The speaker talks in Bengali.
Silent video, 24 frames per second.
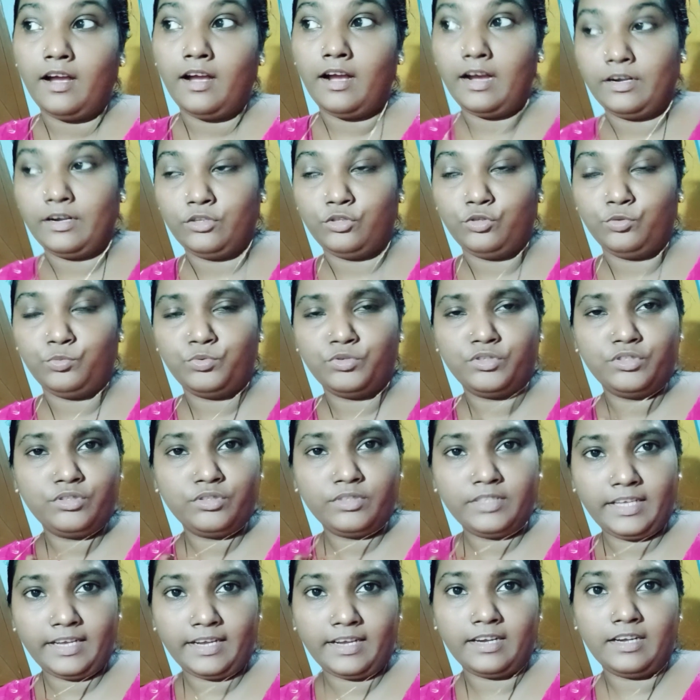আর দুপুরে তো
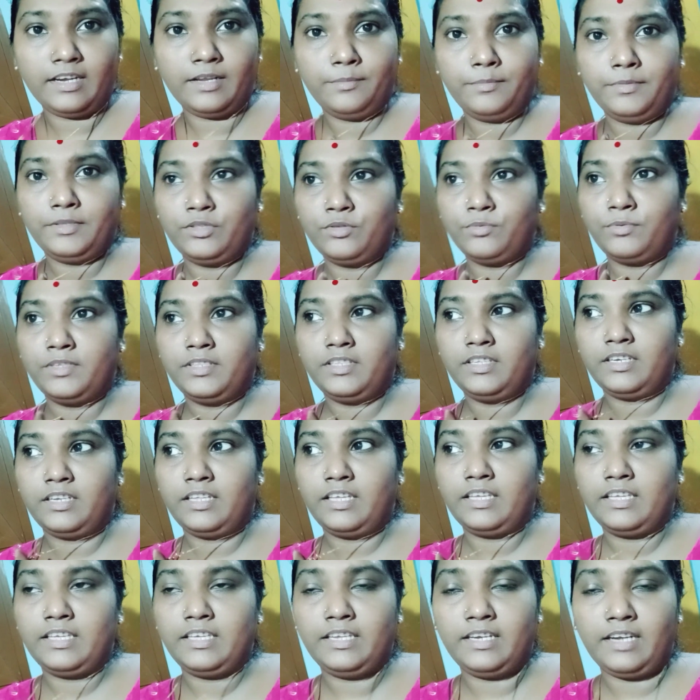দেখালাম আমি
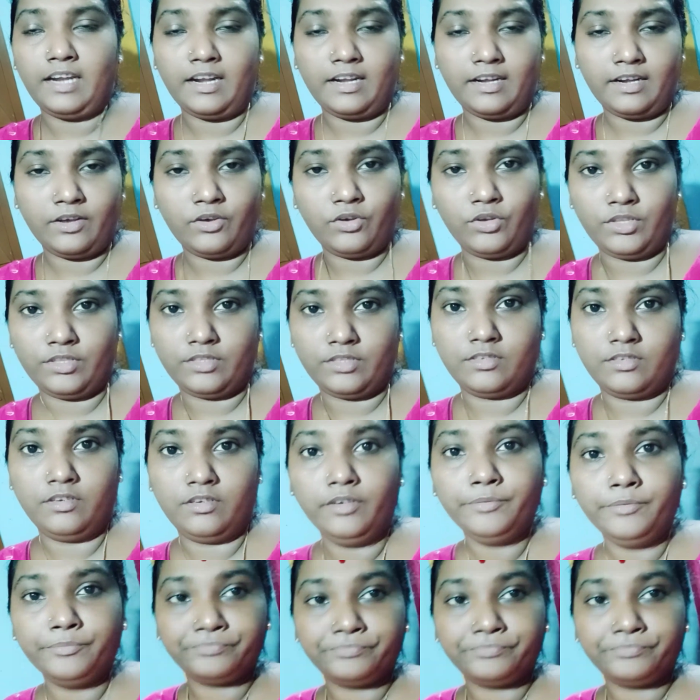তোমাদেরকে কি রান্না হয়েছিল